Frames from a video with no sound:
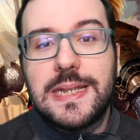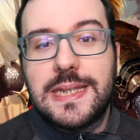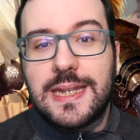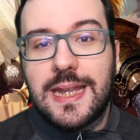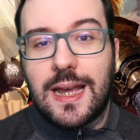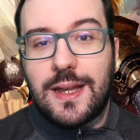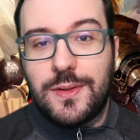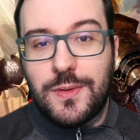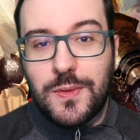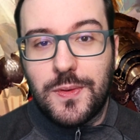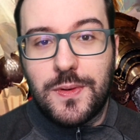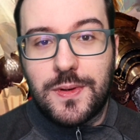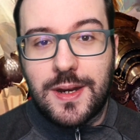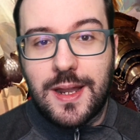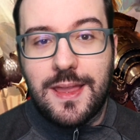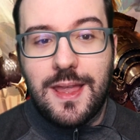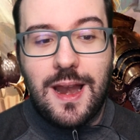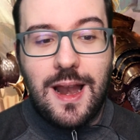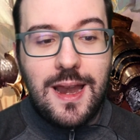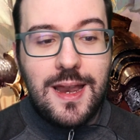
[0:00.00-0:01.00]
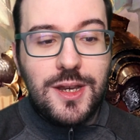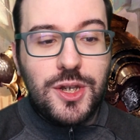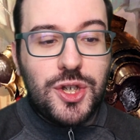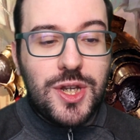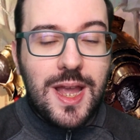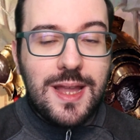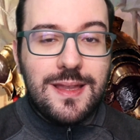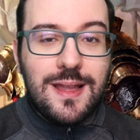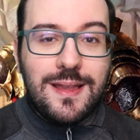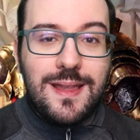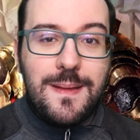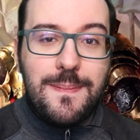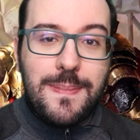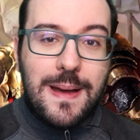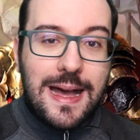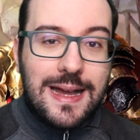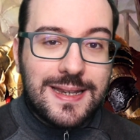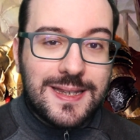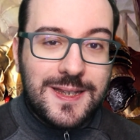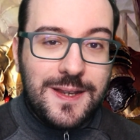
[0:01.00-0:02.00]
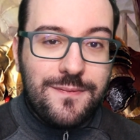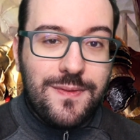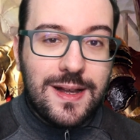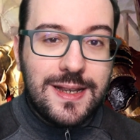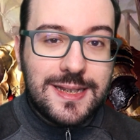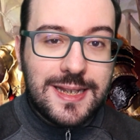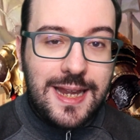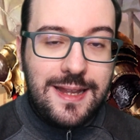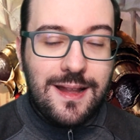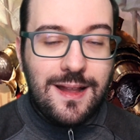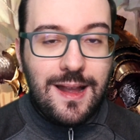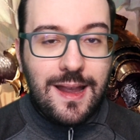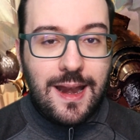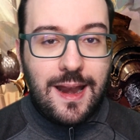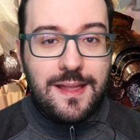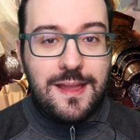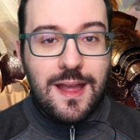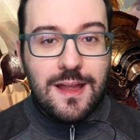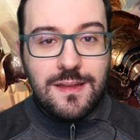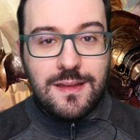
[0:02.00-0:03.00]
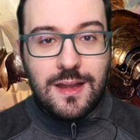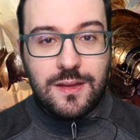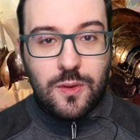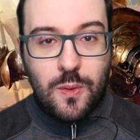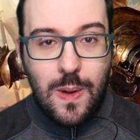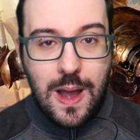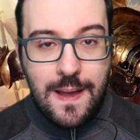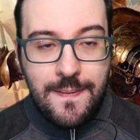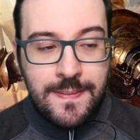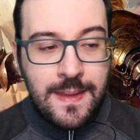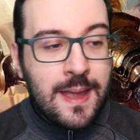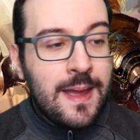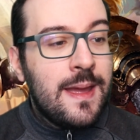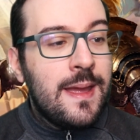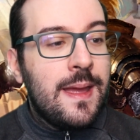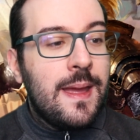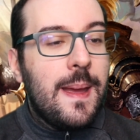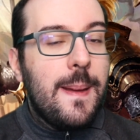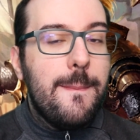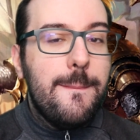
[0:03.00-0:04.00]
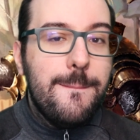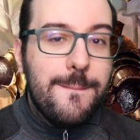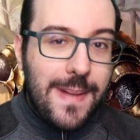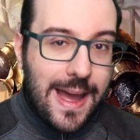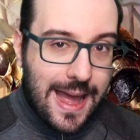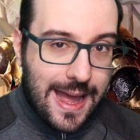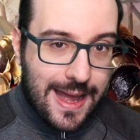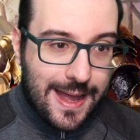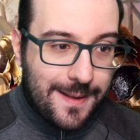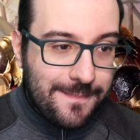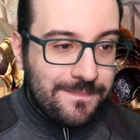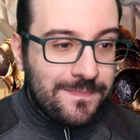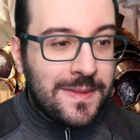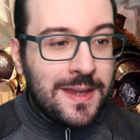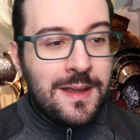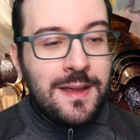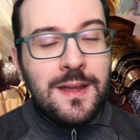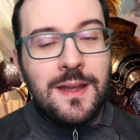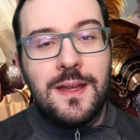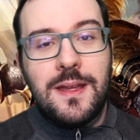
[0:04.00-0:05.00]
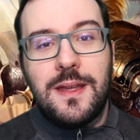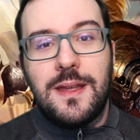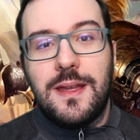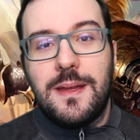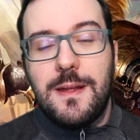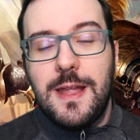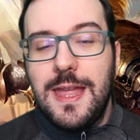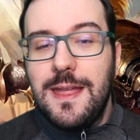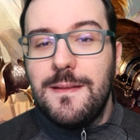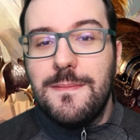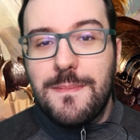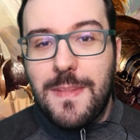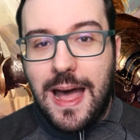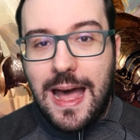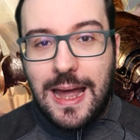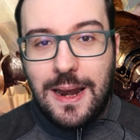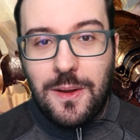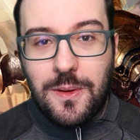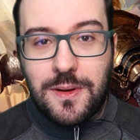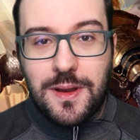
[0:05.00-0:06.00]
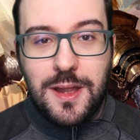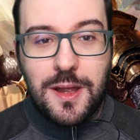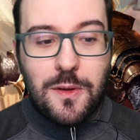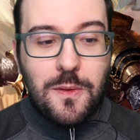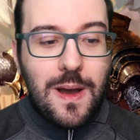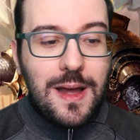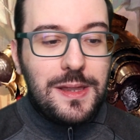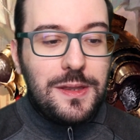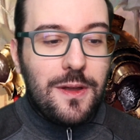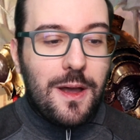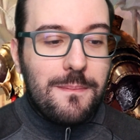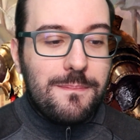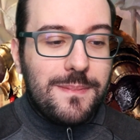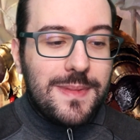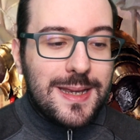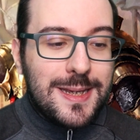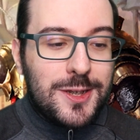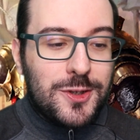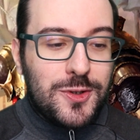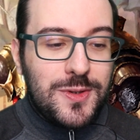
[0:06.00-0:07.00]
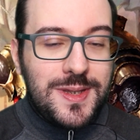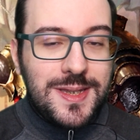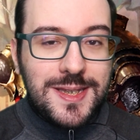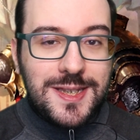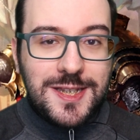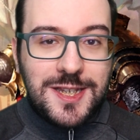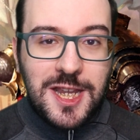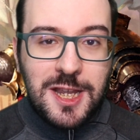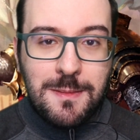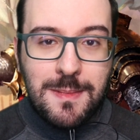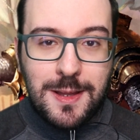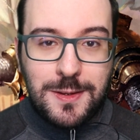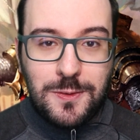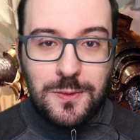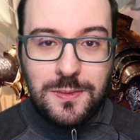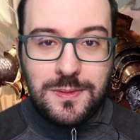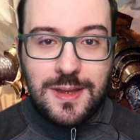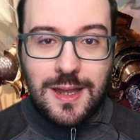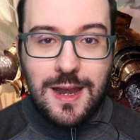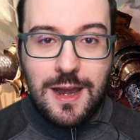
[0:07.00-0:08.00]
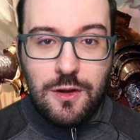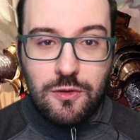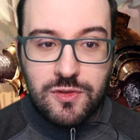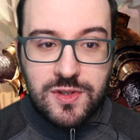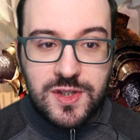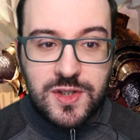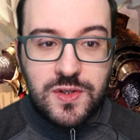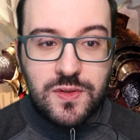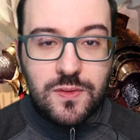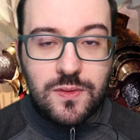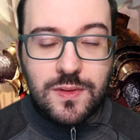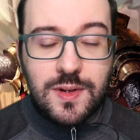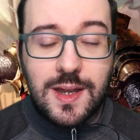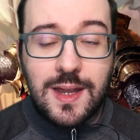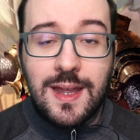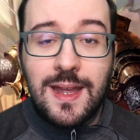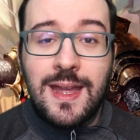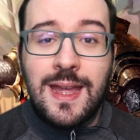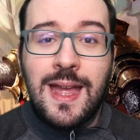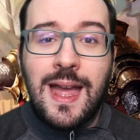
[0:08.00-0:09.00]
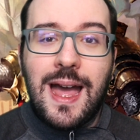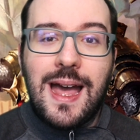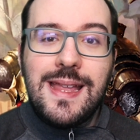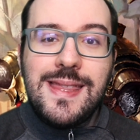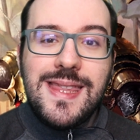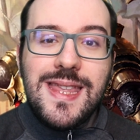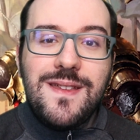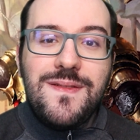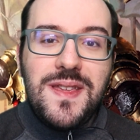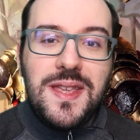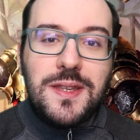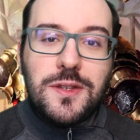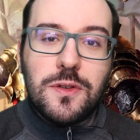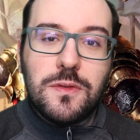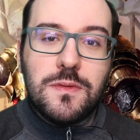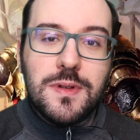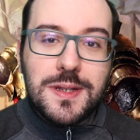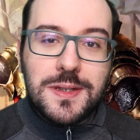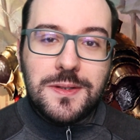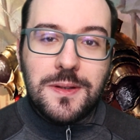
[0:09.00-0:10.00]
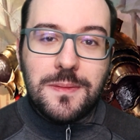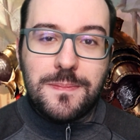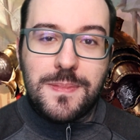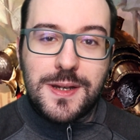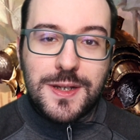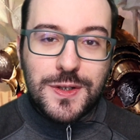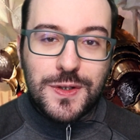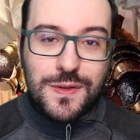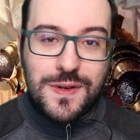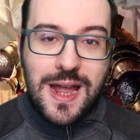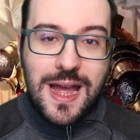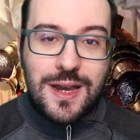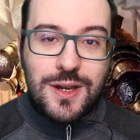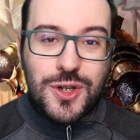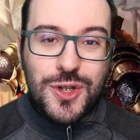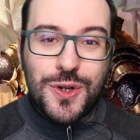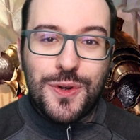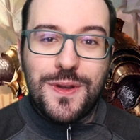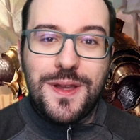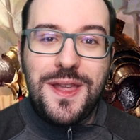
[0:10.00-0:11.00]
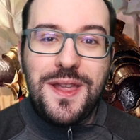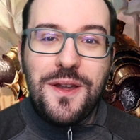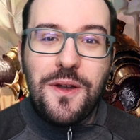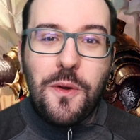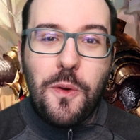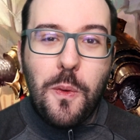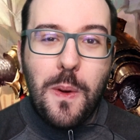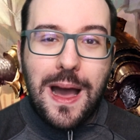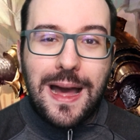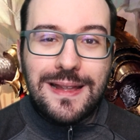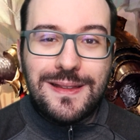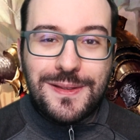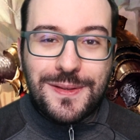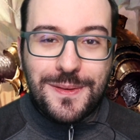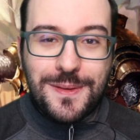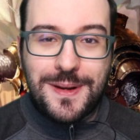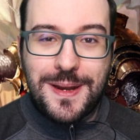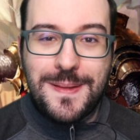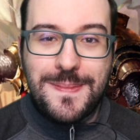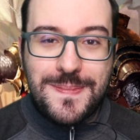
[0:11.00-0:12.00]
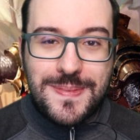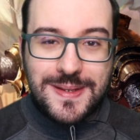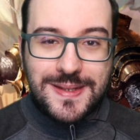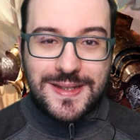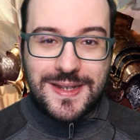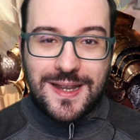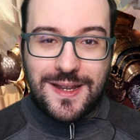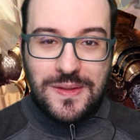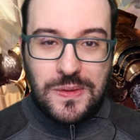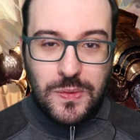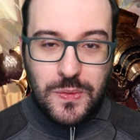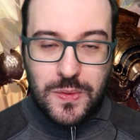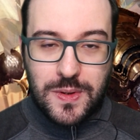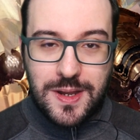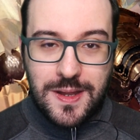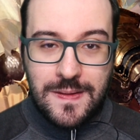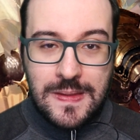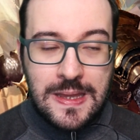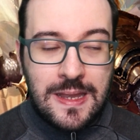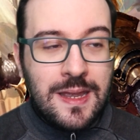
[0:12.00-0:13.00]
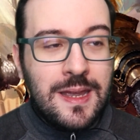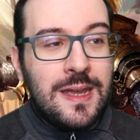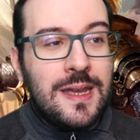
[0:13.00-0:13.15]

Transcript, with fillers: pescatore della leggenda di Parsifal scritta da Chrétien de Troyes. Ma il Mallory, quando ha messo insieme tutte le nozioni, ha diviso questo personaggio in quattro re pescatori.